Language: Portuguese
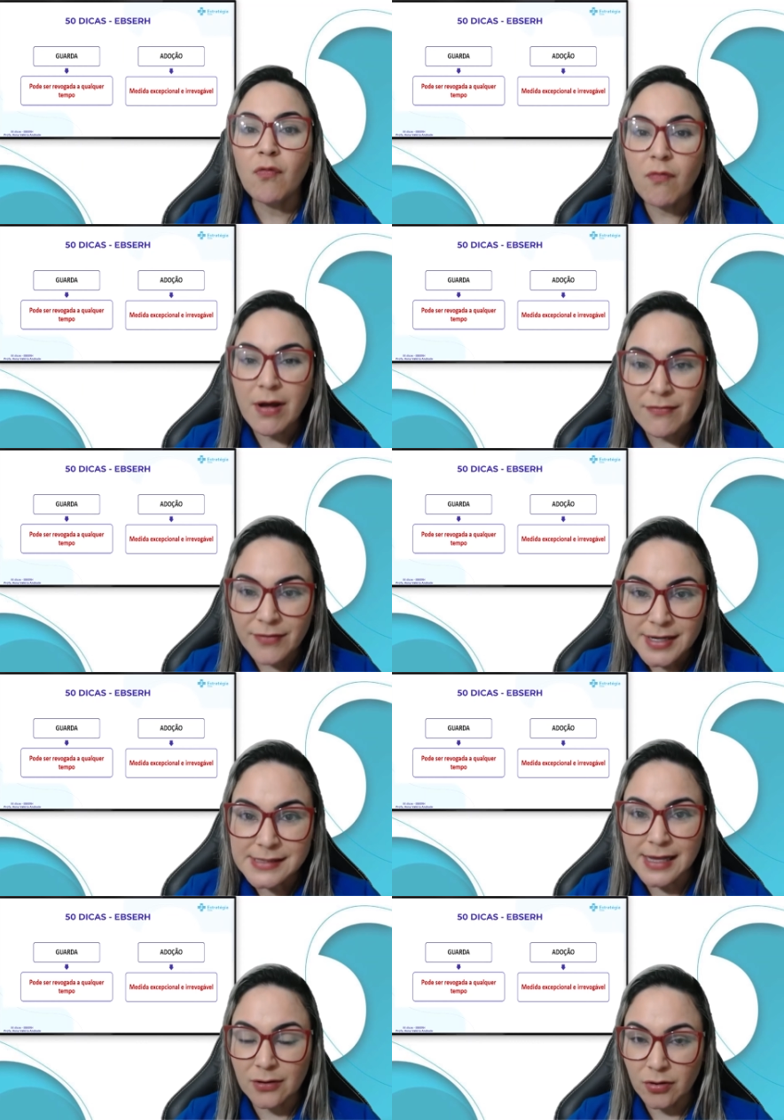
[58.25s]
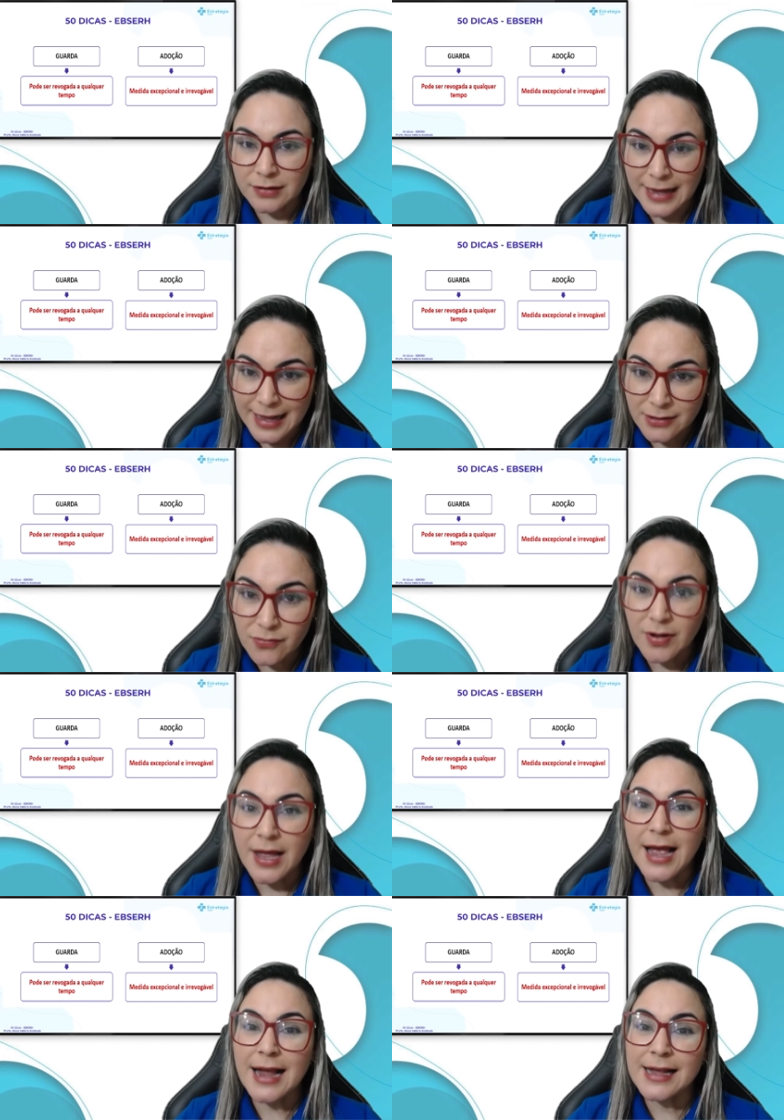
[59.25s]
Uma vez adotado,
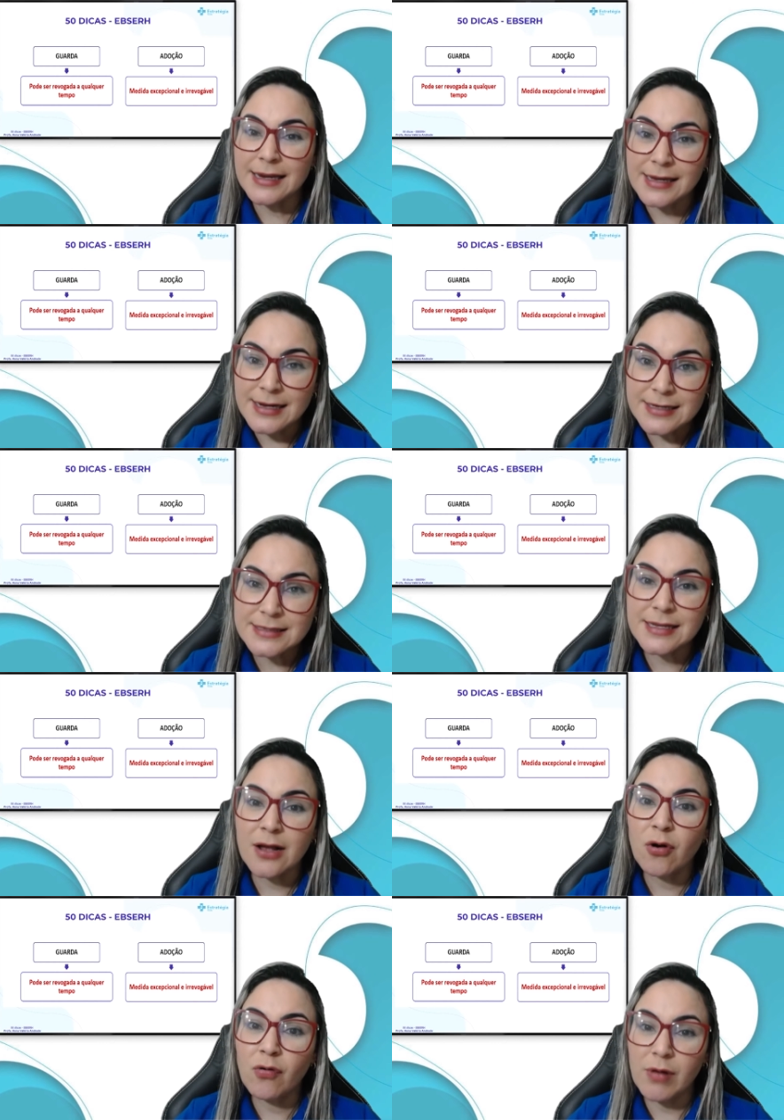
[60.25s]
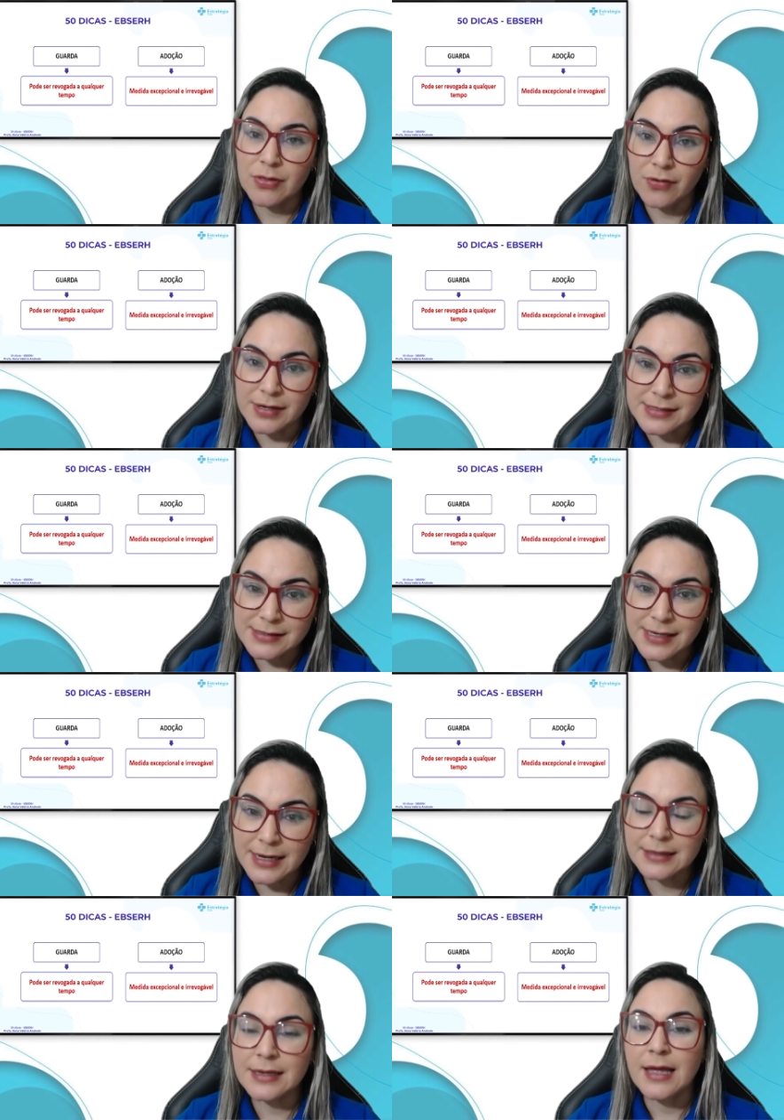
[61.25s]
a criança ou
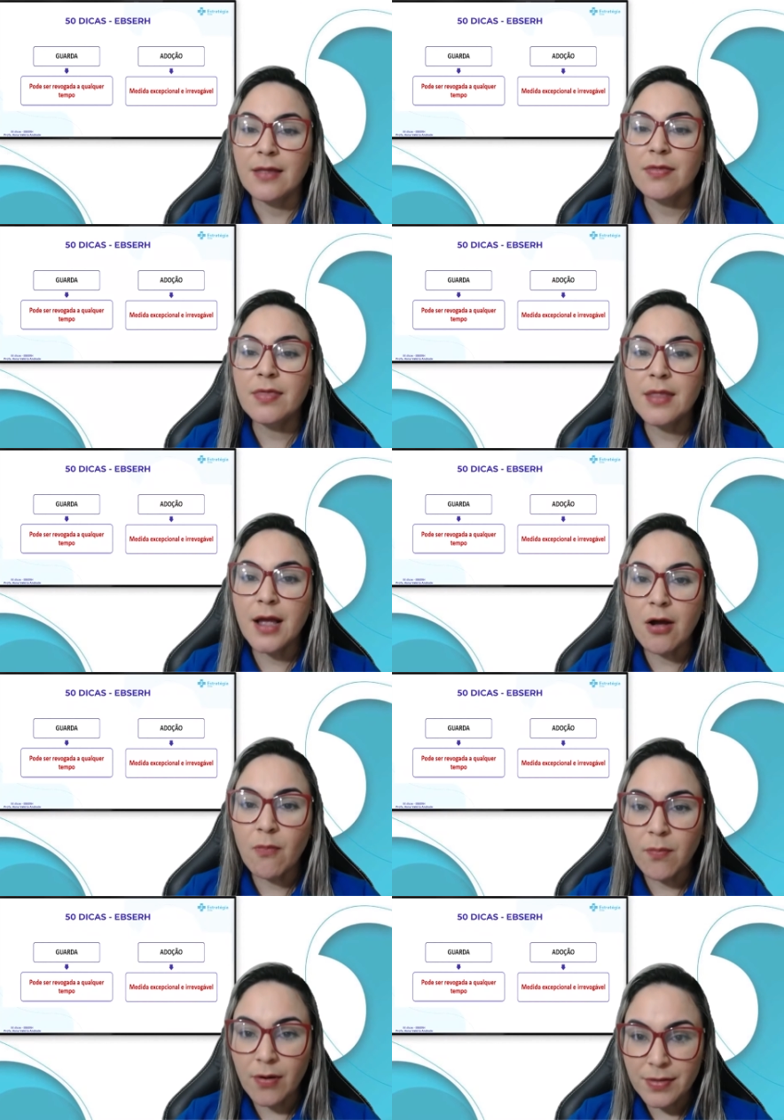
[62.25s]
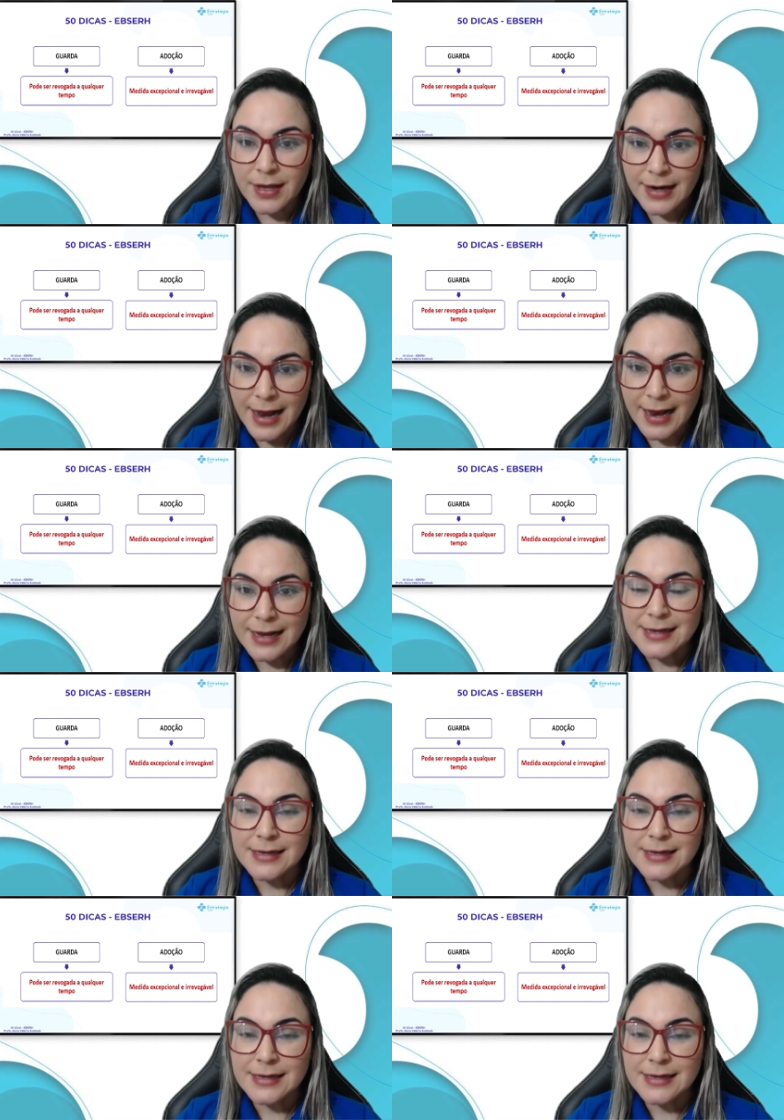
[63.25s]
adolescente não poderá